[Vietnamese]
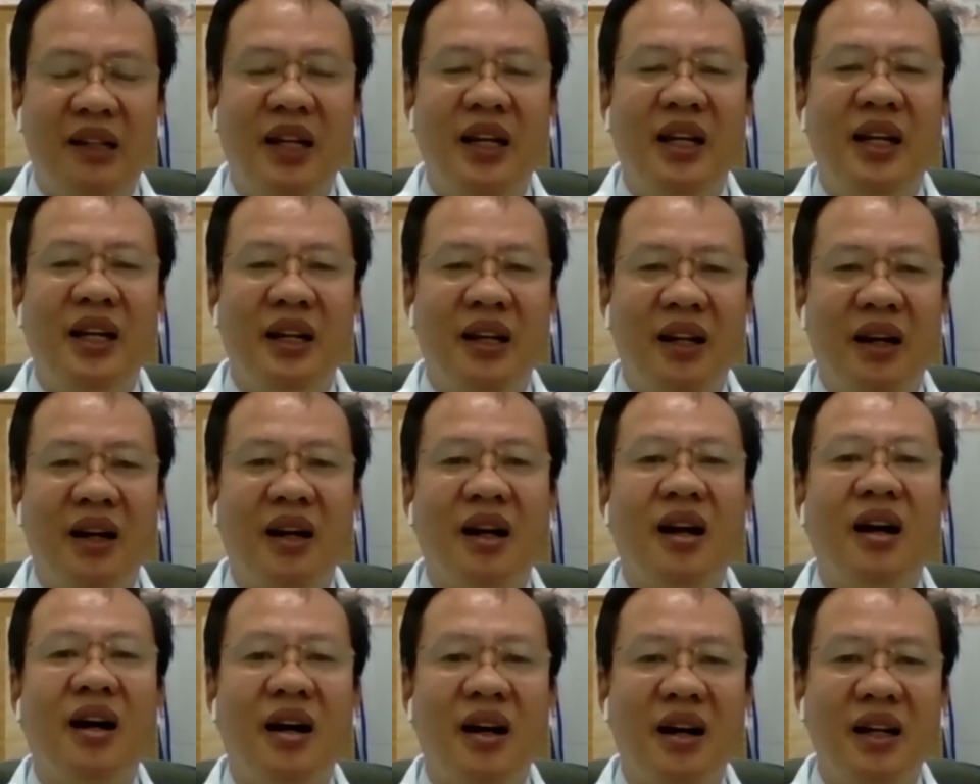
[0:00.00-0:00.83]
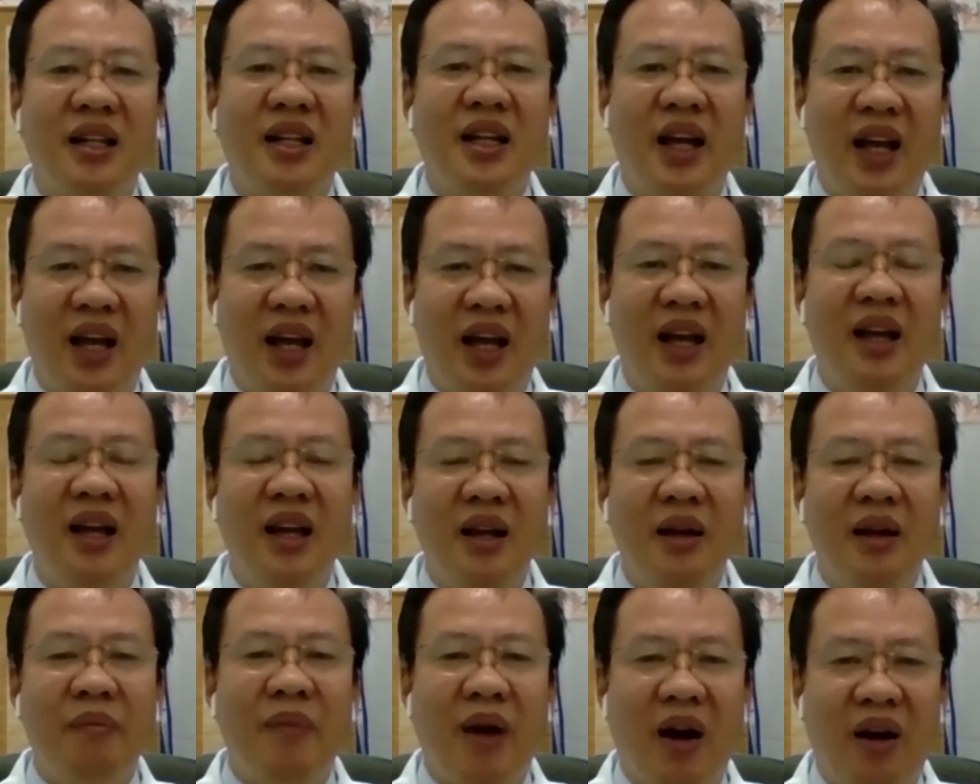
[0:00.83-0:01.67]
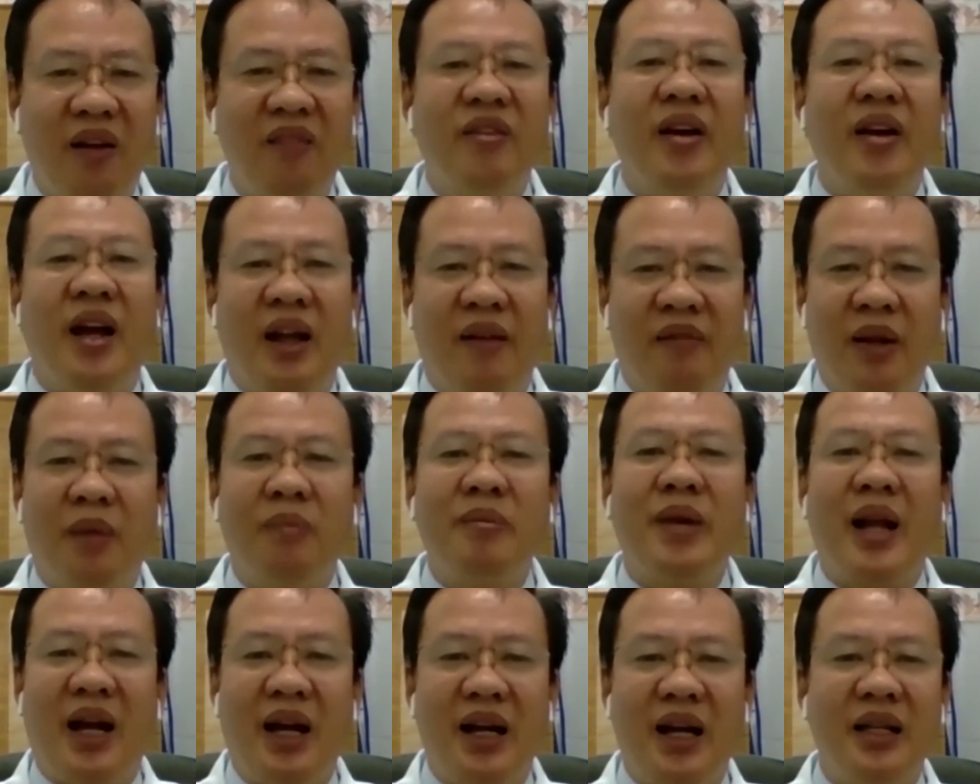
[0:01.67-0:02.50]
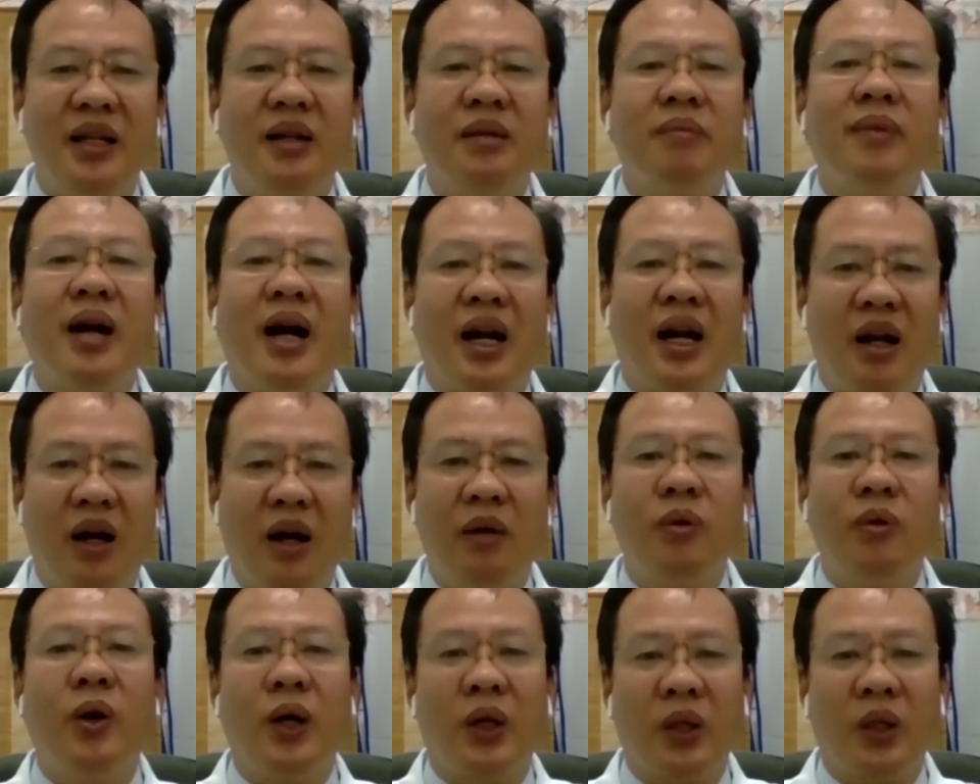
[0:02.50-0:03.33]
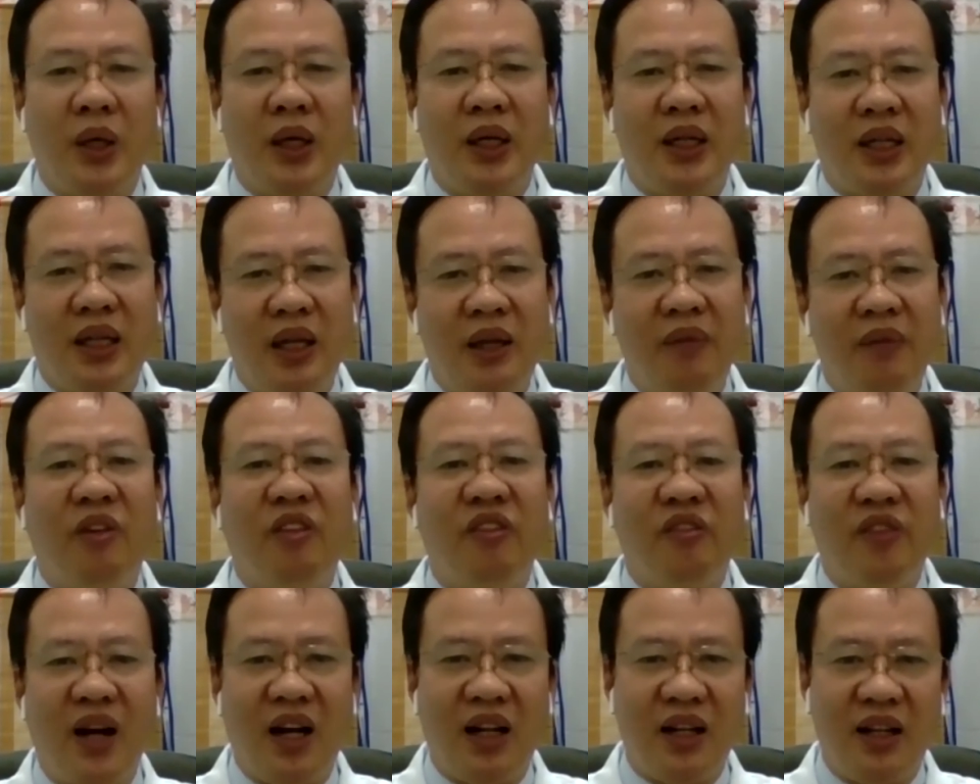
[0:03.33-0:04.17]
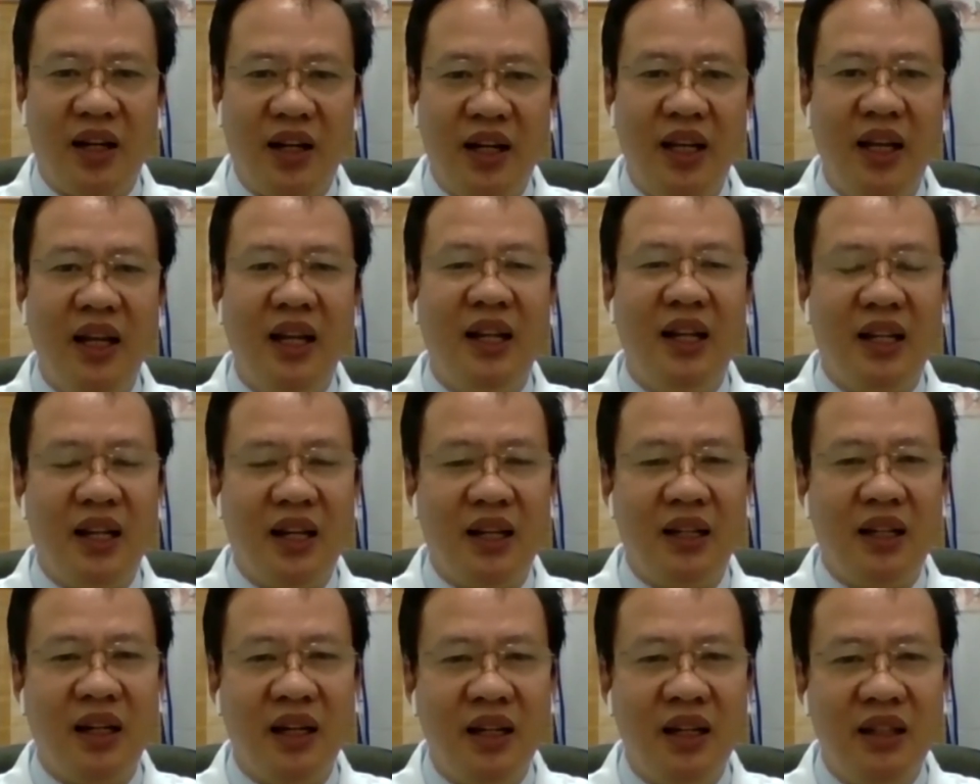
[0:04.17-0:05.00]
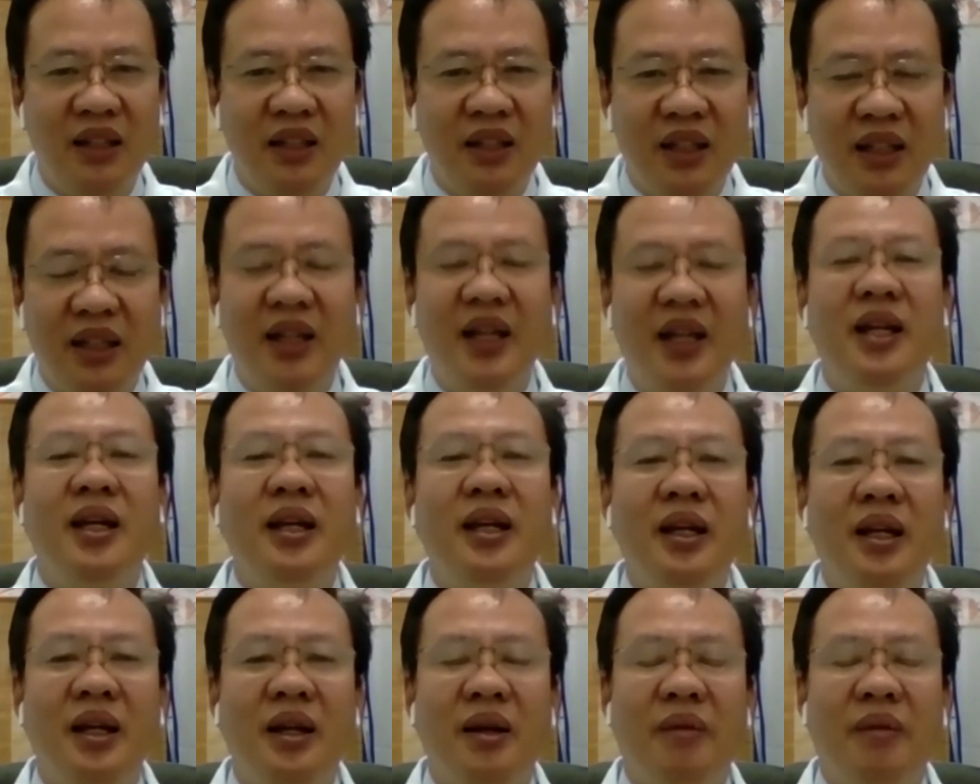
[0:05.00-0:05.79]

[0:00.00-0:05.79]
thì nó có thể bảo vệ chống nắng nhưng mà nó không hoàn toàn chỉ một phần thôi thành thử khi